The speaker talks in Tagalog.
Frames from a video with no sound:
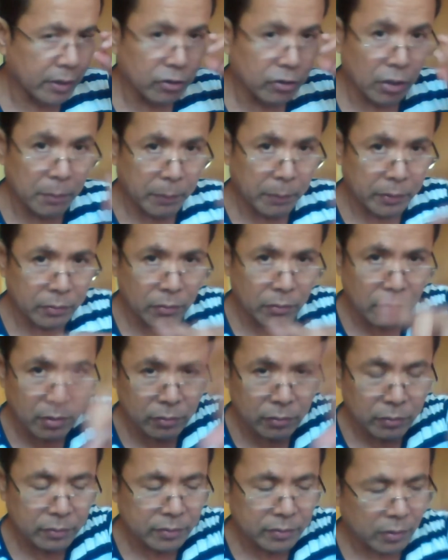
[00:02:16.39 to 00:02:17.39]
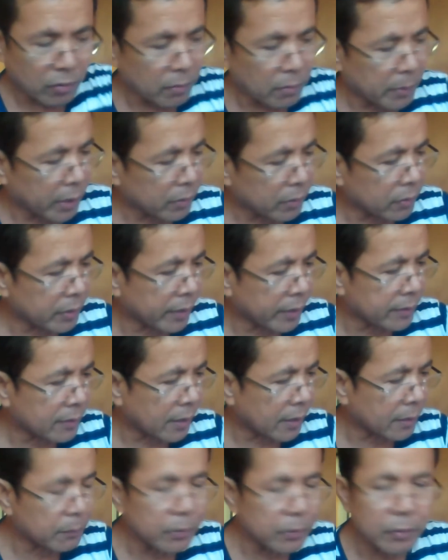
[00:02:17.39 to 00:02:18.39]
Ito ay patungkol doon sa komento ng
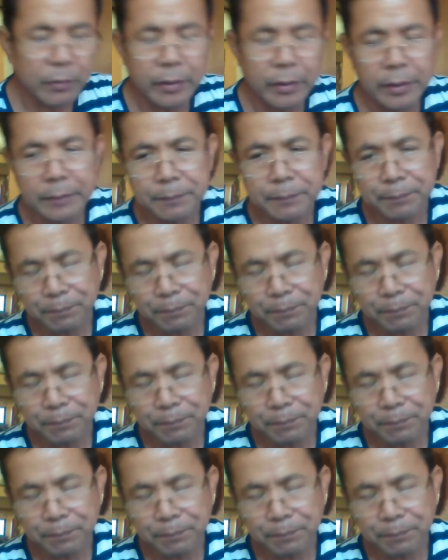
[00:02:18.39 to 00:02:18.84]
isang viewer.